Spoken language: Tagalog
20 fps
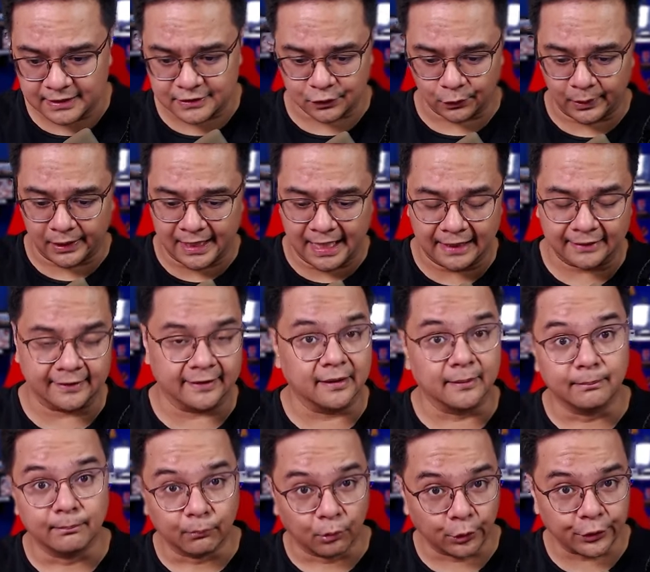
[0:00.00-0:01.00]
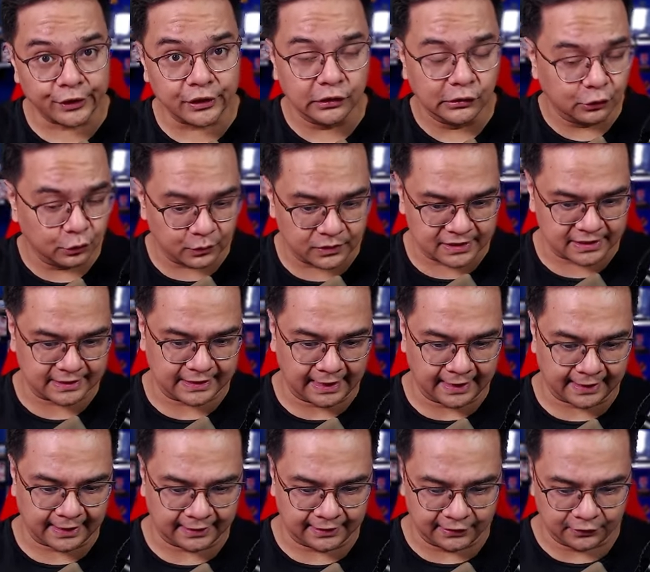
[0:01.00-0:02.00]
So kailangan natin ng more loots
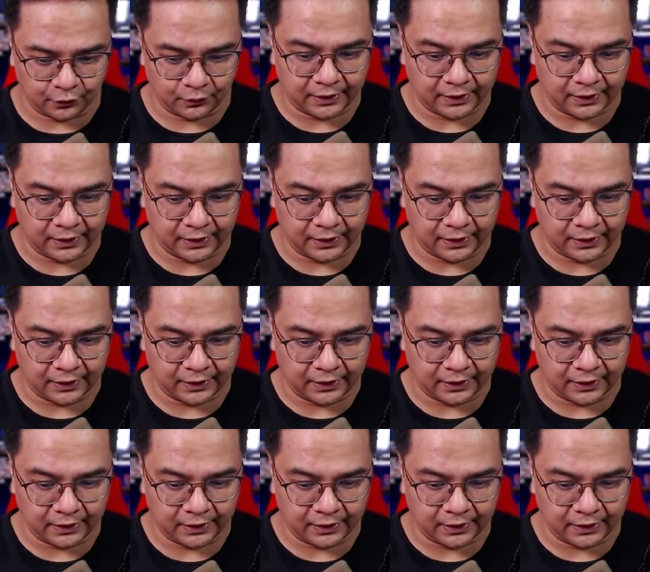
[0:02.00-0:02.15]
talaga dito.